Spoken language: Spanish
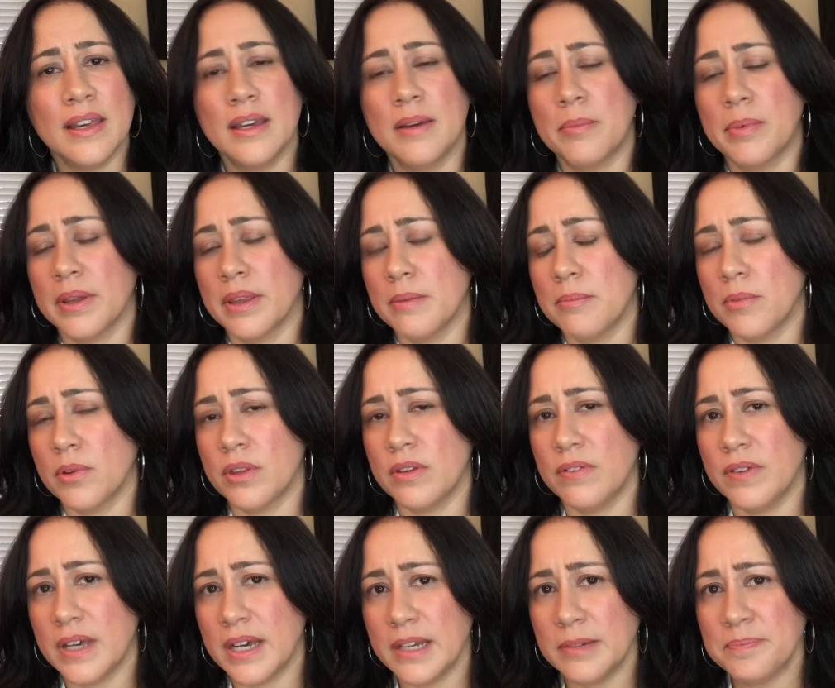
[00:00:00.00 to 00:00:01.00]
que pueden
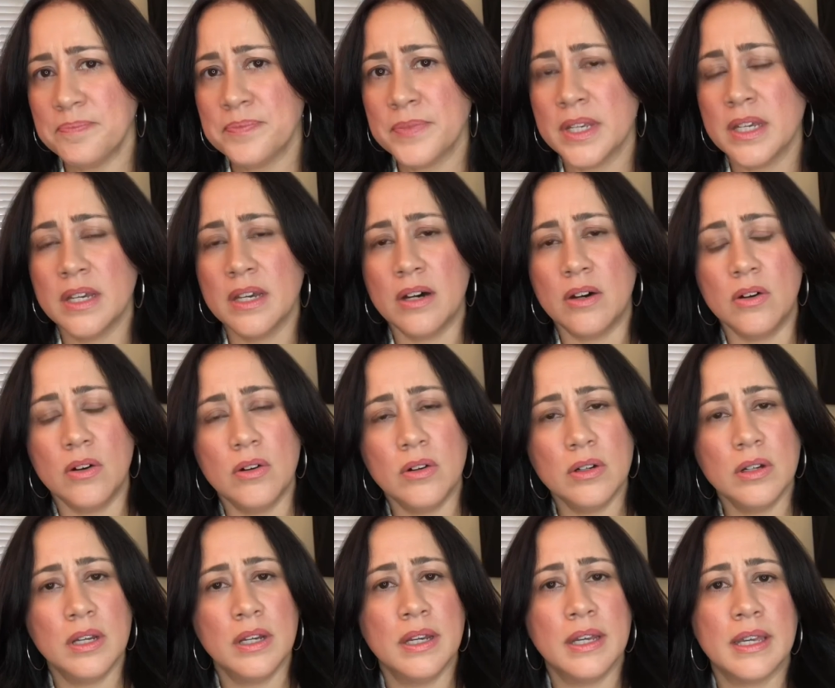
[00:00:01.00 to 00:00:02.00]
modificar o
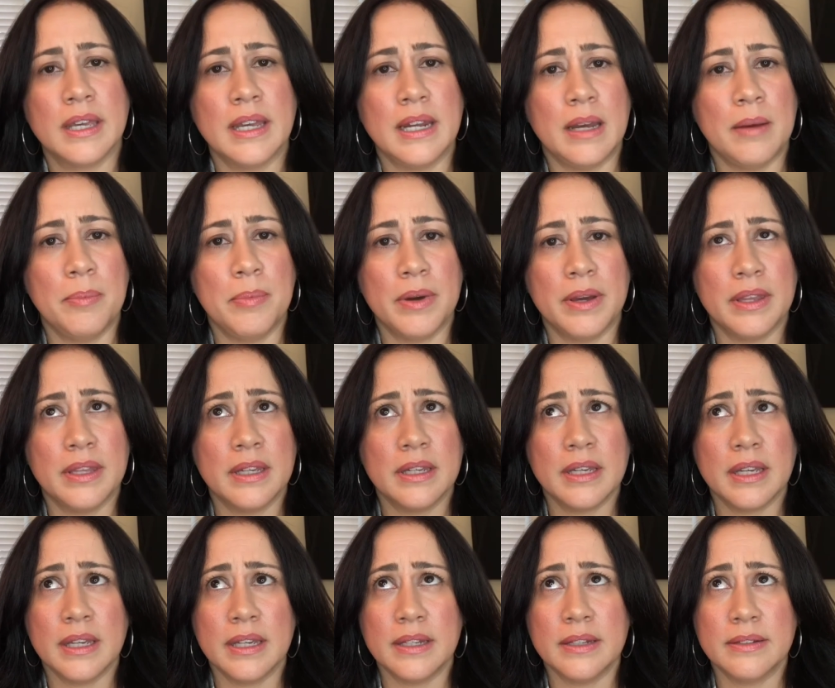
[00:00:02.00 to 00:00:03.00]
que las pueden
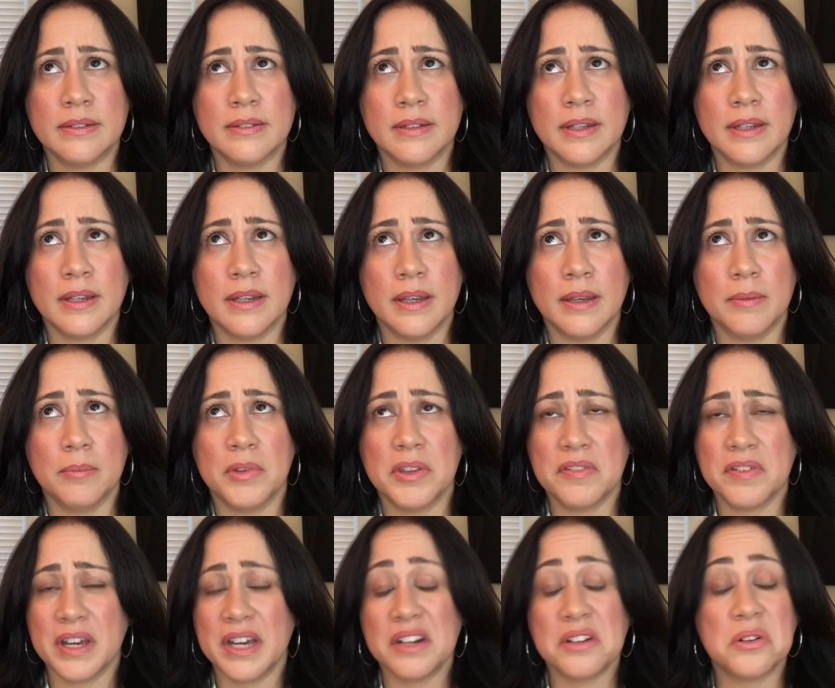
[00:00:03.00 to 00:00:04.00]
este,
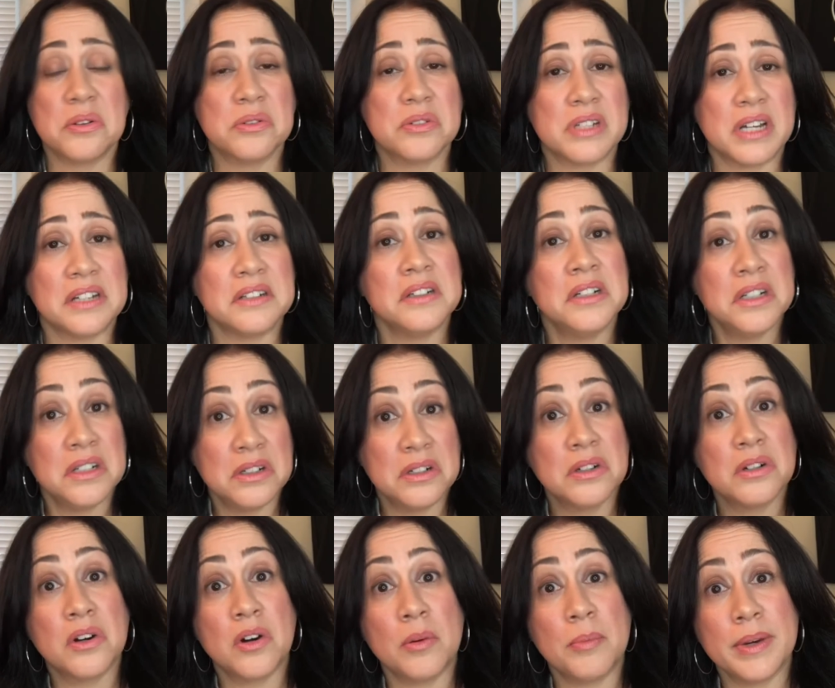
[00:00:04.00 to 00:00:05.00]
modificar o usar
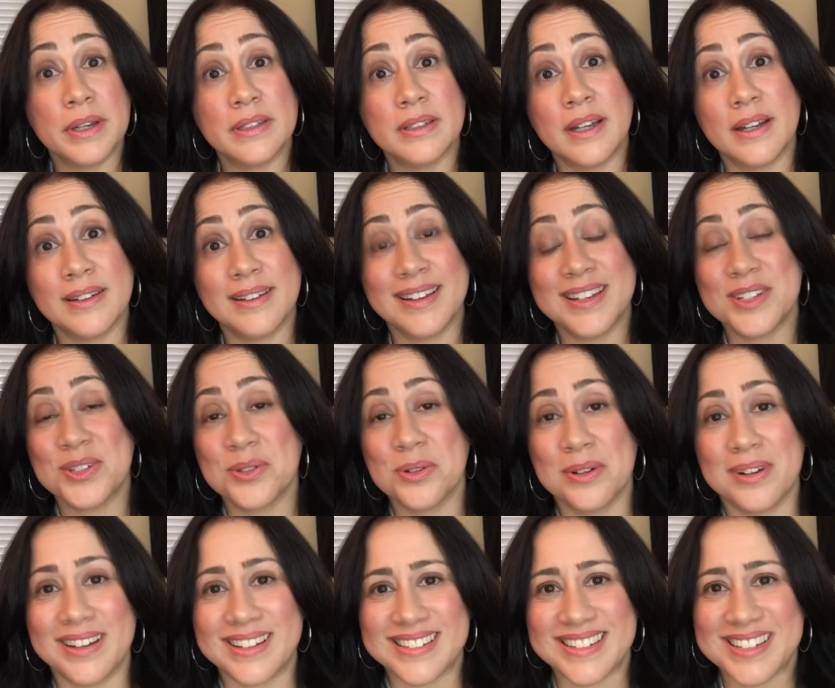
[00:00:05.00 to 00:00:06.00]
como están en sus
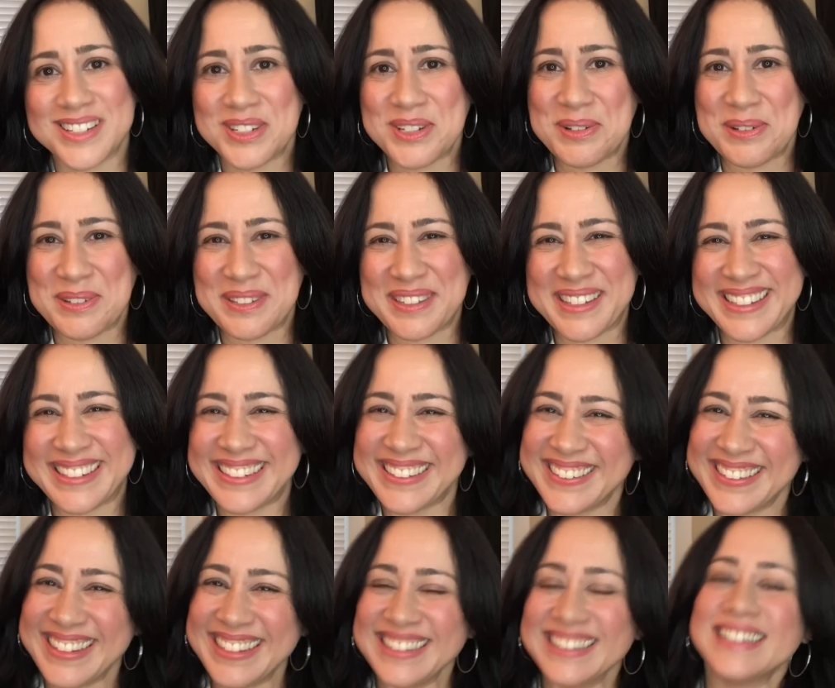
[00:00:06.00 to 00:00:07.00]
clases si gustan.
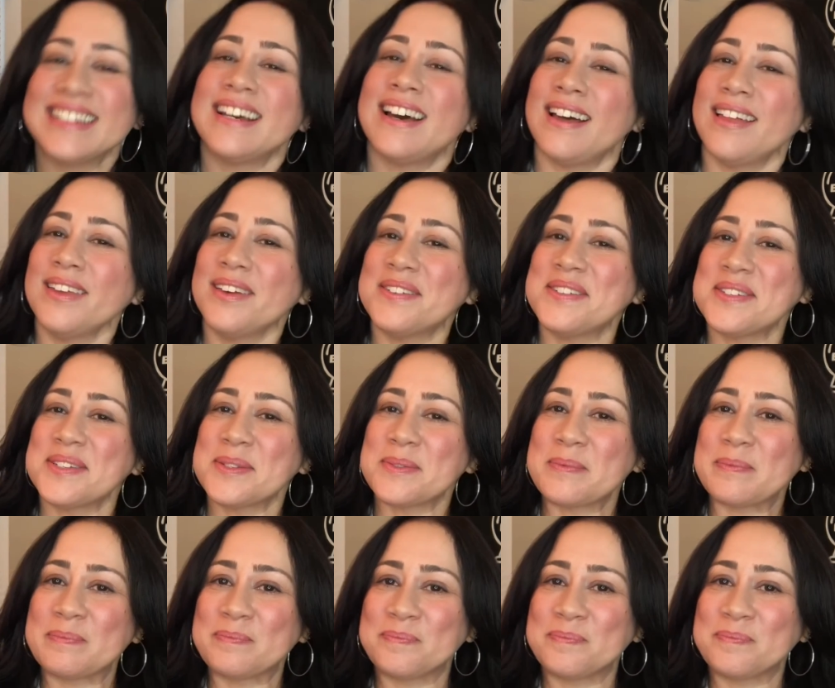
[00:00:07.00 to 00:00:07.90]
¿Ok? Adiós.